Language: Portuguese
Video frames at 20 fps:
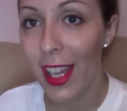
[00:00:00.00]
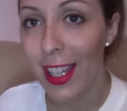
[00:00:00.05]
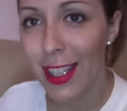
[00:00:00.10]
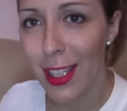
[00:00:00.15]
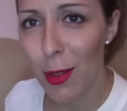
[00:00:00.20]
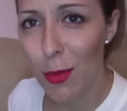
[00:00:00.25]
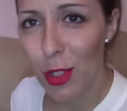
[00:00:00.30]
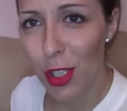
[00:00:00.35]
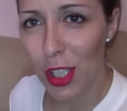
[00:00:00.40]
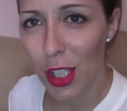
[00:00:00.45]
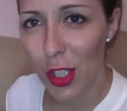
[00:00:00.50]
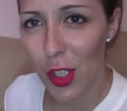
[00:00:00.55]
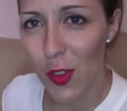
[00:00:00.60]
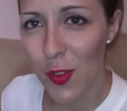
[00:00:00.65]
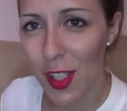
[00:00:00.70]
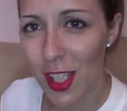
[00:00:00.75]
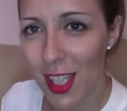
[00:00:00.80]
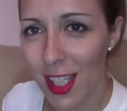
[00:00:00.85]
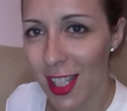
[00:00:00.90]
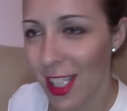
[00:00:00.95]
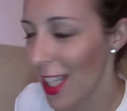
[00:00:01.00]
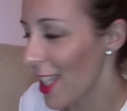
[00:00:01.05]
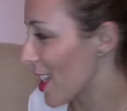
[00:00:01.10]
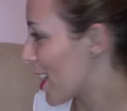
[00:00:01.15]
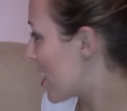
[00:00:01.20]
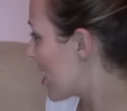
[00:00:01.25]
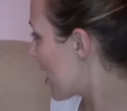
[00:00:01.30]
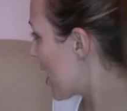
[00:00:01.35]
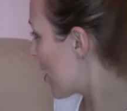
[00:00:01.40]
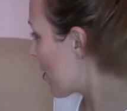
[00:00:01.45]
Temos aqui os 23
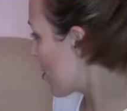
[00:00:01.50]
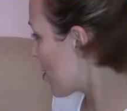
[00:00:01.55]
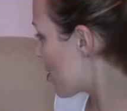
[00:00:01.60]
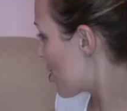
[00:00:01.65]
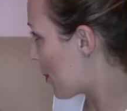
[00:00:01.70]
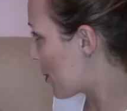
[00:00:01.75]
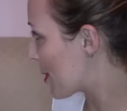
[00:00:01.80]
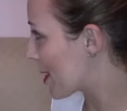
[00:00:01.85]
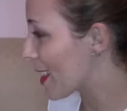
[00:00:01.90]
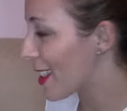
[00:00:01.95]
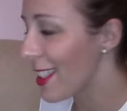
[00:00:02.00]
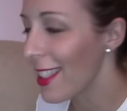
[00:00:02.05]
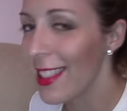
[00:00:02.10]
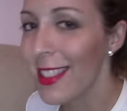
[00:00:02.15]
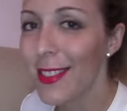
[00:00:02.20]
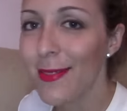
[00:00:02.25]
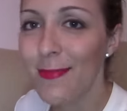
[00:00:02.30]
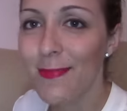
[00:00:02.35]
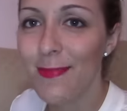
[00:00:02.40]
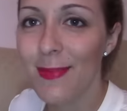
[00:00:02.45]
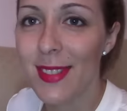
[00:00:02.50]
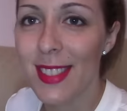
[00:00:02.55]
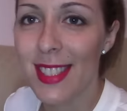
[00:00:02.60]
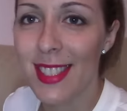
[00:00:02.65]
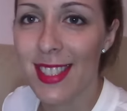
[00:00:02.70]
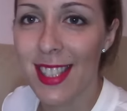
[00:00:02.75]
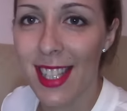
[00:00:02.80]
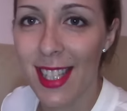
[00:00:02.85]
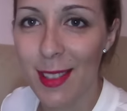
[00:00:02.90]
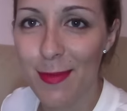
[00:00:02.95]
aninhos, porque
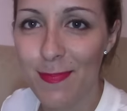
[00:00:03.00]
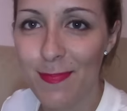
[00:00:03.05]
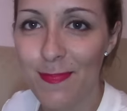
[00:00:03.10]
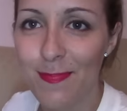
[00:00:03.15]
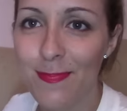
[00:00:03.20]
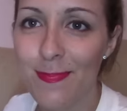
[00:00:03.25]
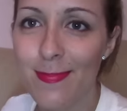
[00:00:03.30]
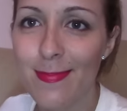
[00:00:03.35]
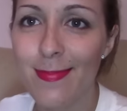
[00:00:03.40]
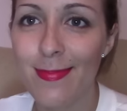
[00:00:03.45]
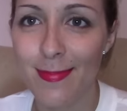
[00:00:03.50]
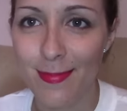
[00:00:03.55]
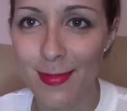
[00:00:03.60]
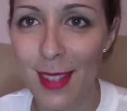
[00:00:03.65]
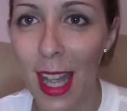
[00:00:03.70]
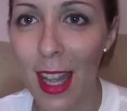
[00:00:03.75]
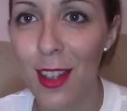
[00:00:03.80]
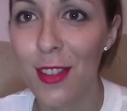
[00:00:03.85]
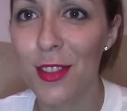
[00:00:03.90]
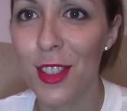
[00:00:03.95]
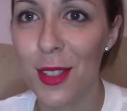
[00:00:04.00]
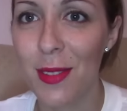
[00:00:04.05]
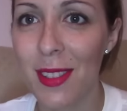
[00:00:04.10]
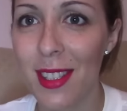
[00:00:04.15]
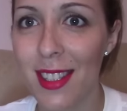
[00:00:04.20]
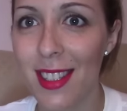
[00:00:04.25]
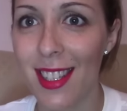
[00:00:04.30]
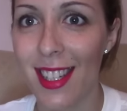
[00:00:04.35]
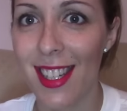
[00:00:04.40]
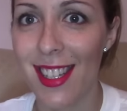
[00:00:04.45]
sim, eu fiz
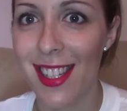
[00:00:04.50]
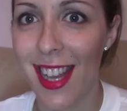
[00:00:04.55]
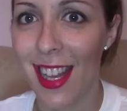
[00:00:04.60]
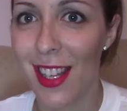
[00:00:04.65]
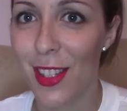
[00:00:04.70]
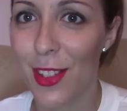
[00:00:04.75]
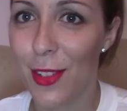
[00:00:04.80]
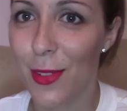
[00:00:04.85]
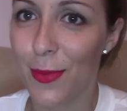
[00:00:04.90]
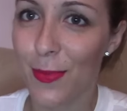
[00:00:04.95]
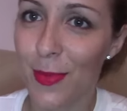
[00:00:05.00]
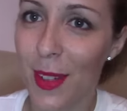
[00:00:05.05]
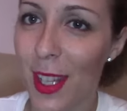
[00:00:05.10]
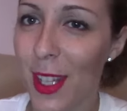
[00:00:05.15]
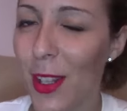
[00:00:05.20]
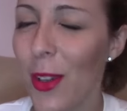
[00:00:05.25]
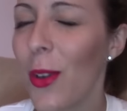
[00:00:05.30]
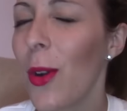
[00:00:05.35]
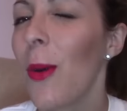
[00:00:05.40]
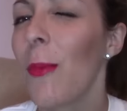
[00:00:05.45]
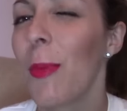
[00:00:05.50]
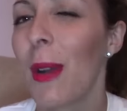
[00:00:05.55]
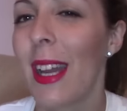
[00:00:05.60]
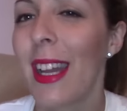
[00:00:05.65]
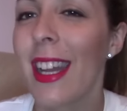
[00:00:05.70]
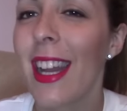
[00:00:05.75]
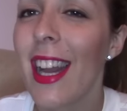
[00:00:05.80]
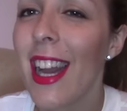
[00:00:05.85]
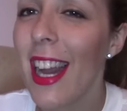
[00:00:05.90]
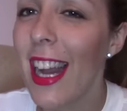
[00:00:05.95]
23 anos e eu
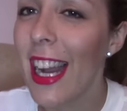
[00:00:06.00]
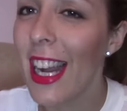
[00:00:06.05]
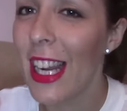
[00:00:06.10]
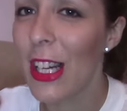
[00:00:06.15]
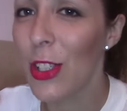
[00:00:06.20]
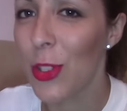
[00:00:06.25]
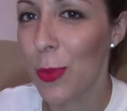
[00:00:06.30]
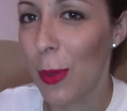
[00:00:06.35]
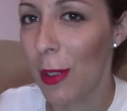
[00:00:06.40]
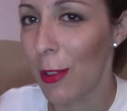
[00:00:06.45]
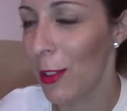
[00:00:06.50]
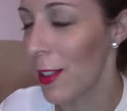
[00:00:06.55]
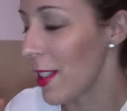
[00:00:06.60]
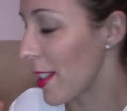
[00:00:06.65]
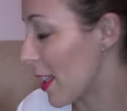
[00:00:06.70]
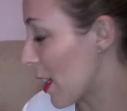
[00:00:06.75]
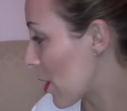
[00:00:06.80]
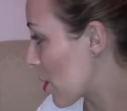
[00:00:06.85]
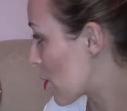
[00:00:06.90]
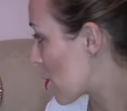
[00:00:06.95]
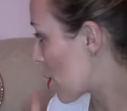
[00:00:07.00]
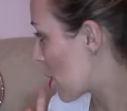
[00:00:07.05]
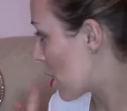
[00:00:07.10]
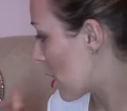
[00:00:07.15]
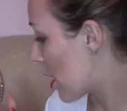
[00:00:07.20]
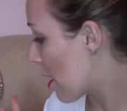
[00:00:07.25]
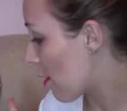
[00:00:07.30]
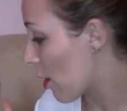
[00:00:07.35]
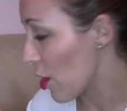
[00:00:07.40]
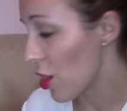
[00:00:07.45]
comprei os balõezinhos
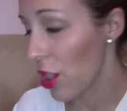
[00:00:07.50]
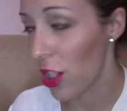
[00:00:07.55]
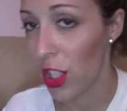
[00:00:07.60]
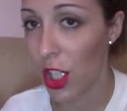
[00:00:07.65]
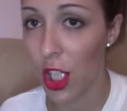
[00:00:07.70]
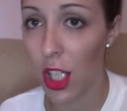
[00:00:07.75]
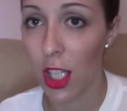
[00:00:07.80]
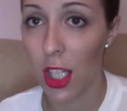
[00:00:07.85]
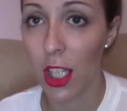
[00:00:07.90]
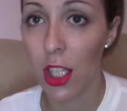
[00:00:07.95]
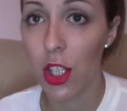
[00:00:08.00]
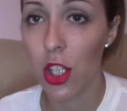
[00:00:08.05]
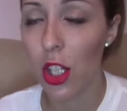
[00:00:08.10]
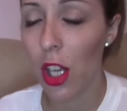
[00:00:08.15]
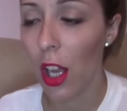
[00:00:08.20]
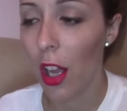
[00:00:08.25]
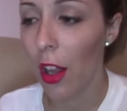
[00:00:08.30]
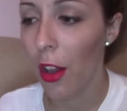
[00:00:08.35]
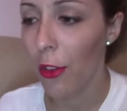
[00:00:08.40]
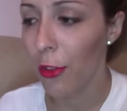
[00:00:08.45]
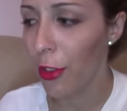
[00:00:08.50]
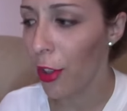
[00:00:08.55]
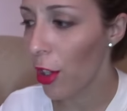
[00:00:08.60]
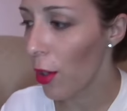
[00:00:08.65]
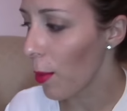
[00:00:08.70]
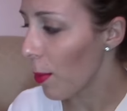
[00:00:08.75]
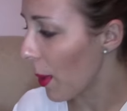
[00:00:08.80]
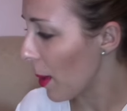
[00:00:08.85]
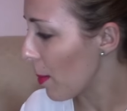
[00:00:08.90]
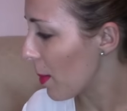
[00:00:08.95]
na loja dos chineses.
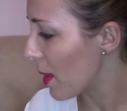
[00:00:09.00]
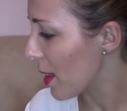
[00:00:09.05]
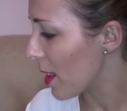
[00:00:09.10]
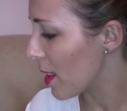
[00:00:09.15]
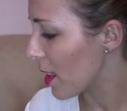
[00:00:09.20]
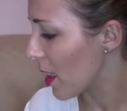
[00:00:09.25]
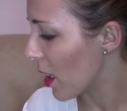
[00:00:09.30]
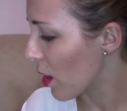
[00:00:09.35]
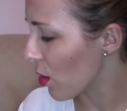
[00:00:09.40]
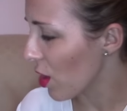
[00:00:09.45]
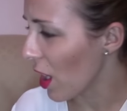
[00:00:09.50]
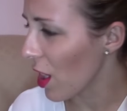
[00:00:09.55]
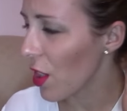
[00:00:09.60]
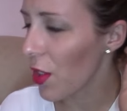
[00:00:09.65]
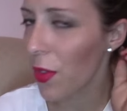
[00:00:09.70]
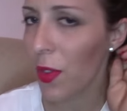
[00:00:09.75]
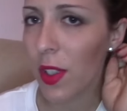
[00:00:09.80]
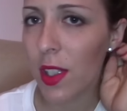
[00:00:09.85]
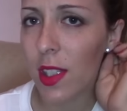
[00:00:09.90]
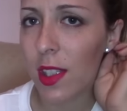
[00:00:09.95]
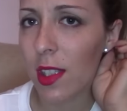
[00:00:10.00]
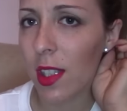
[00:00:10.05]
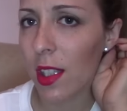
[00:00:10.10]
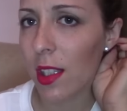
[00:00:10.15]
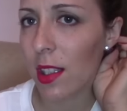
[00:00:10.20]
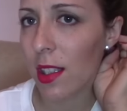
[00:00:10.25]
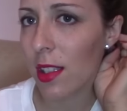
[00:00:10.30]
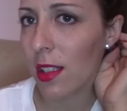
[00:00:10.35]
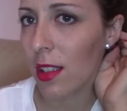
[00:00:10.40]
Foram bem baratinhos, acho que foi 70